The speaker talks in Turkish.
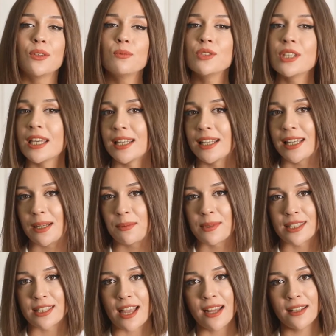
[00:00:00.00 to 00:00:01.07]
tüm
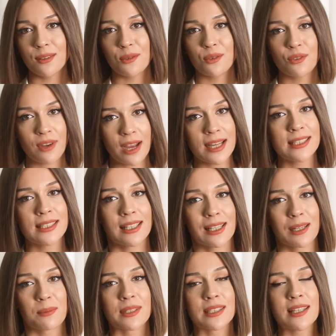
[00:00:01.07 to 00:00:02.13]
şehirlerimizden,
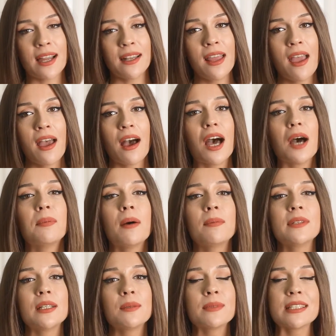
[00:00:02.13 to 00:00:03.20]
üniversitelerimizden,
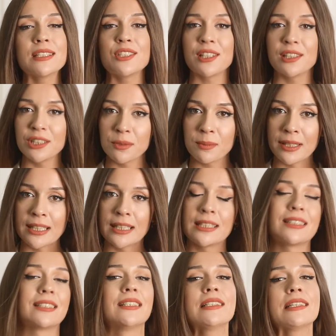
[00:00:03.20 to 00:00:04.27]
ahbaplarımızın
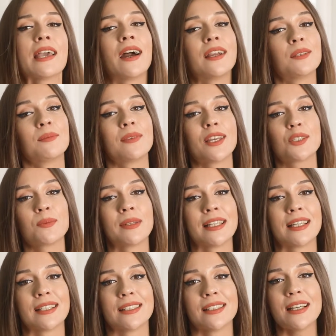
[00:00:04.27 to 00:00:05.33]
çalışmalarını,
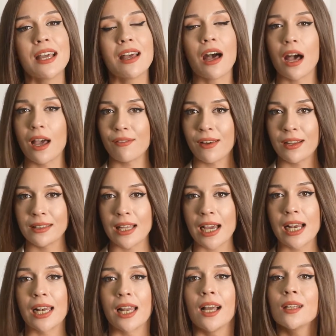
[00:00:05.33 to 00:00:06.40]
yardımlaşmalarını,
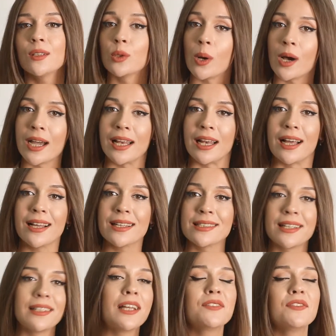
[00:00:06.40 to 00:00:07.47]
hayvanlarla, doğayla,
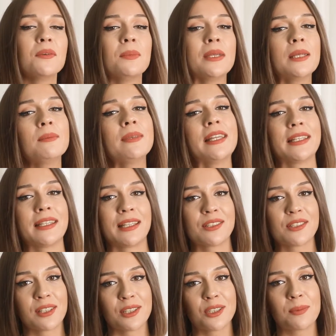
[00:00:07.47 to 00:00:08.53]
sanat ve bilimle
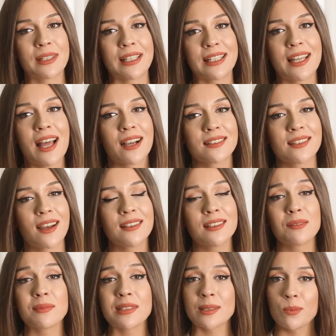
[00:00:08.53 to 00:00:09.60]
ilgili çalışmalarını
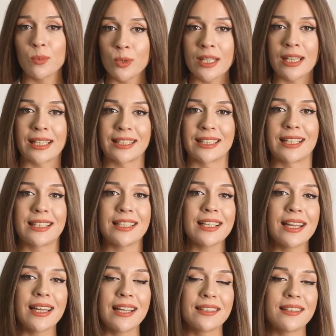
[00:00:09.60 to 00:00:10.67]
aktardığımız bu yayınları
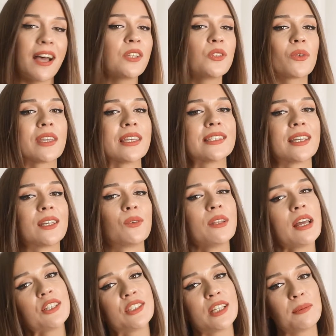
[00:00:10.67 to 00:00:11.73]
daha çok insana
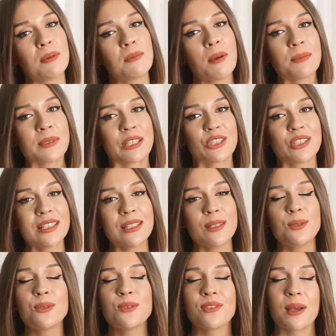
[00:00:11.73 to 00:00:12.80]
ulaştırabilmemiz
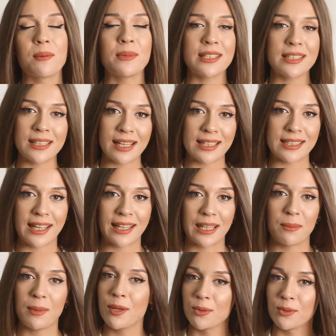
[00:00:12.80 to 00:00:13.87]
için lütfen bizi
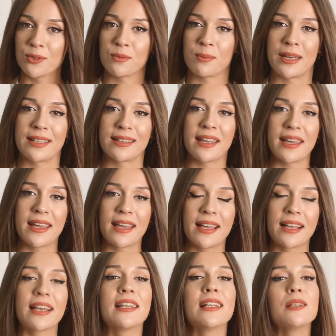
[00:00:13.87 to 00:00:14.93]
desteklemeyi unutmayın.
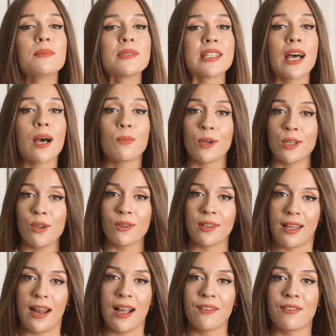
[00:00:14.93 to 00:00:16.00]
Kanalımıza abone
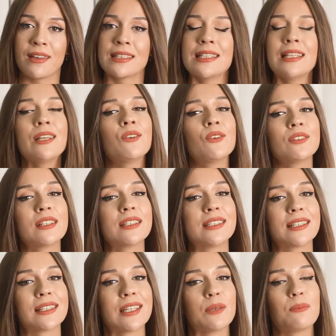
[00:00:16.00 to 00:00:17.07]
olarak ve zil ikonuna
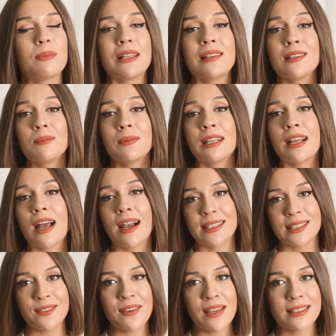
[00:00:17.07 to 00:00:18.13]
tıklayıp bildirimleri
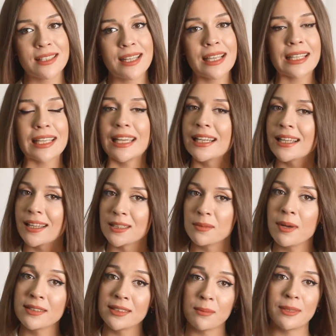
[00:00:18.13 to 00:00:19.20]
aktive ederek ilk
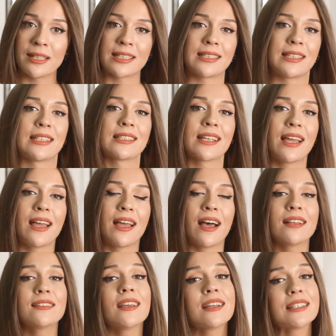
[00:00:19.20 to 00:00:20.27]
adımı atabilirsiniz.
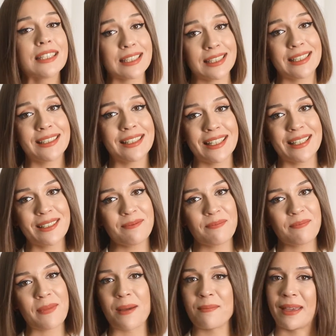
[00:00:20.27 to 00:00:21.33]
Hatta siz tıklayın,
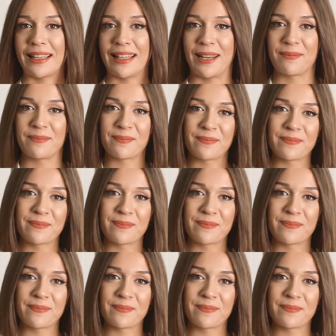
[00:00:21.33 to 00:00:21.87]
ben beklerim.